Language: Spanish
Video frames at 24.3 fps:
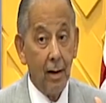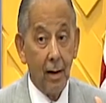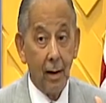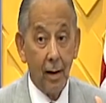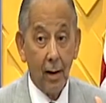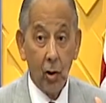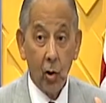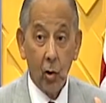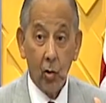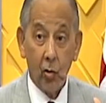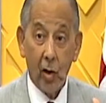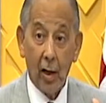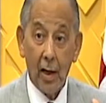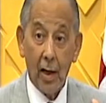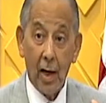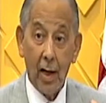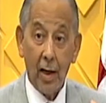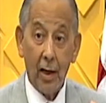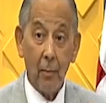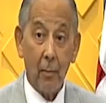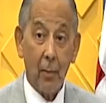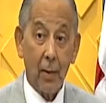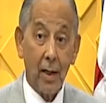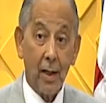Entonces ahí hay
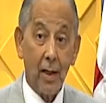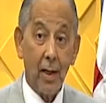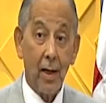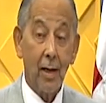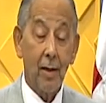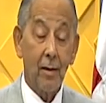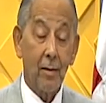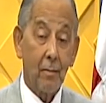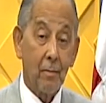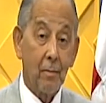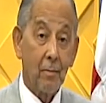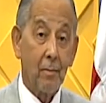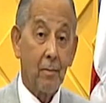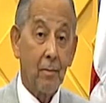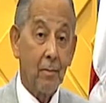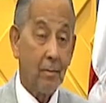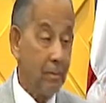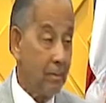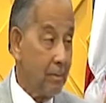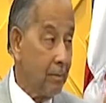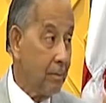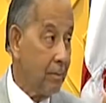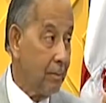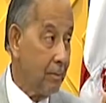que explicar.
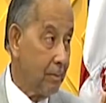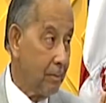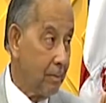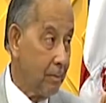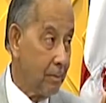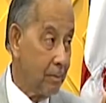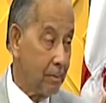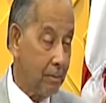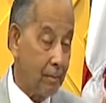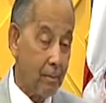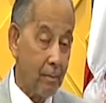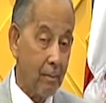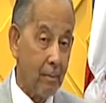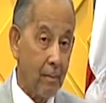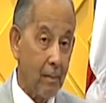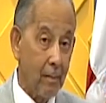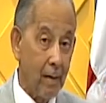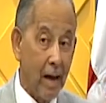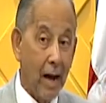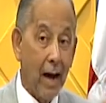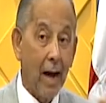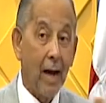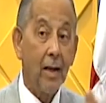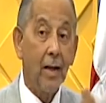
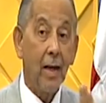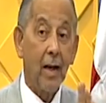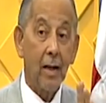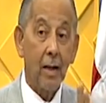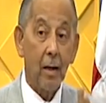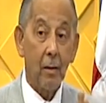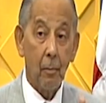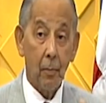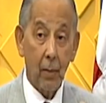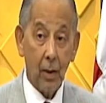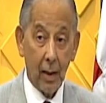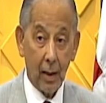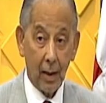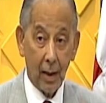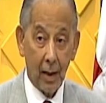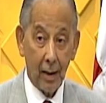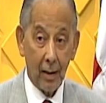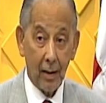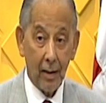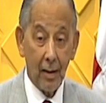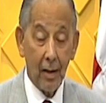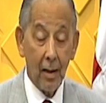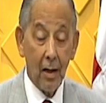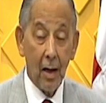Ahí hay que explicar.
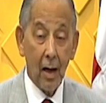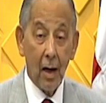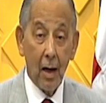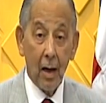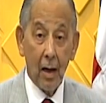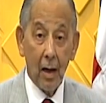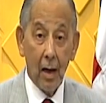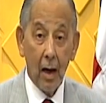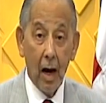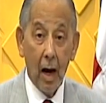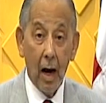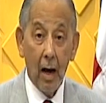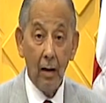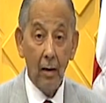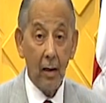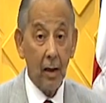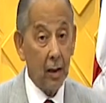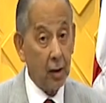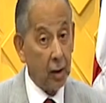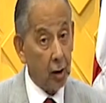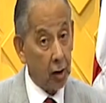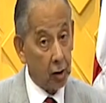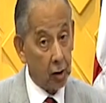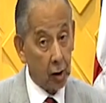
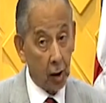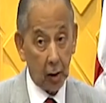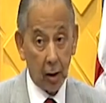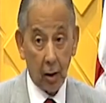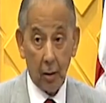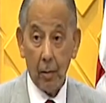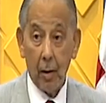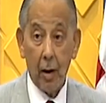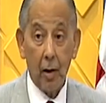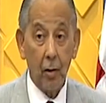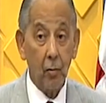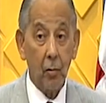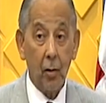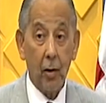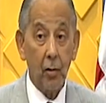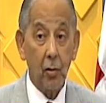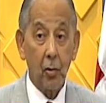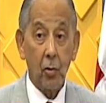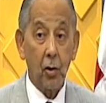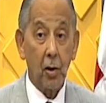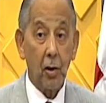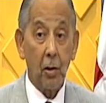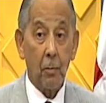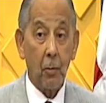El que está trabajando ahí
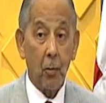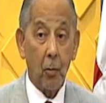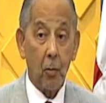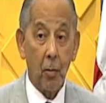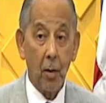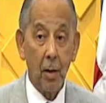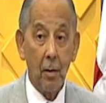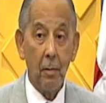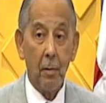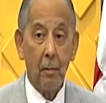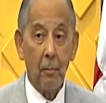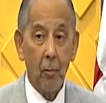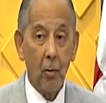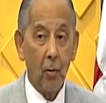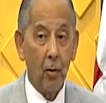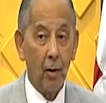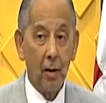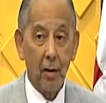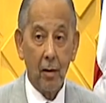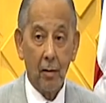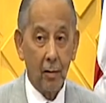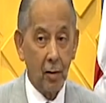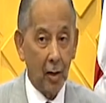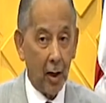no tiene problema porque
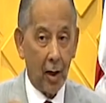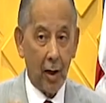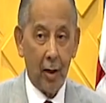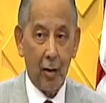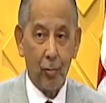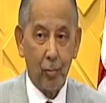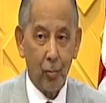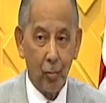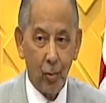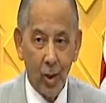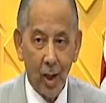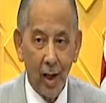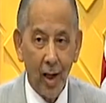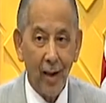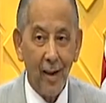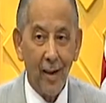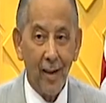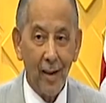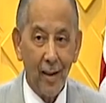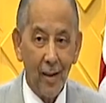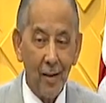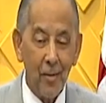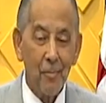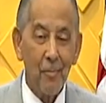le entregan su
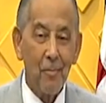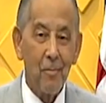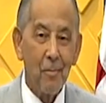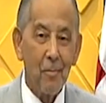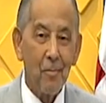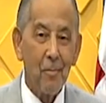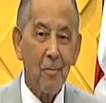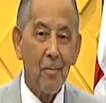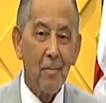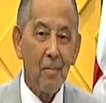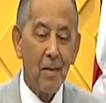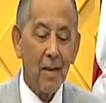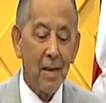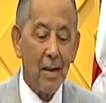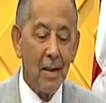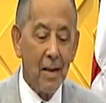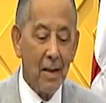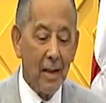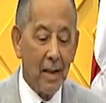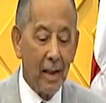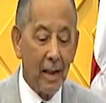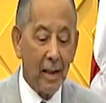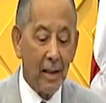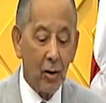cheque.
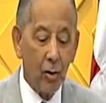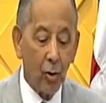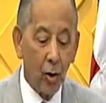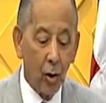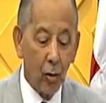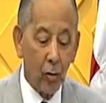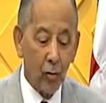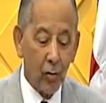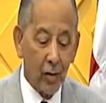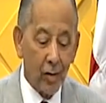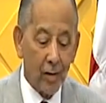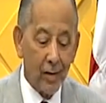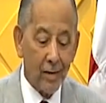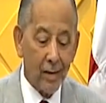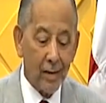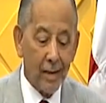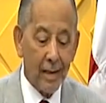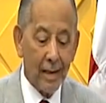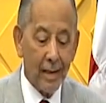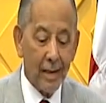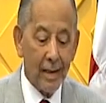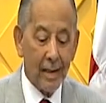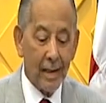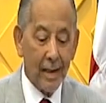Entonces,
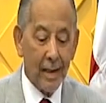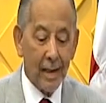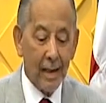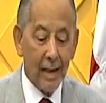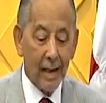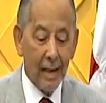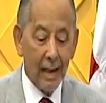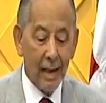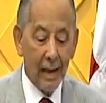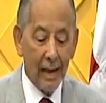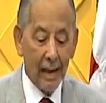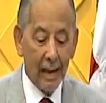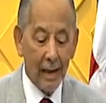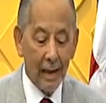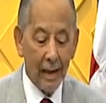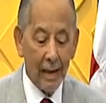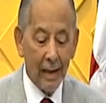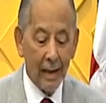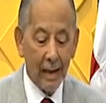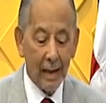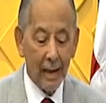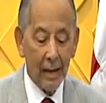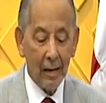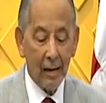
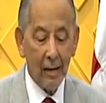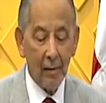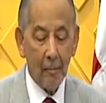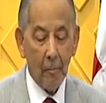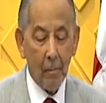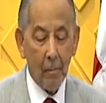eh,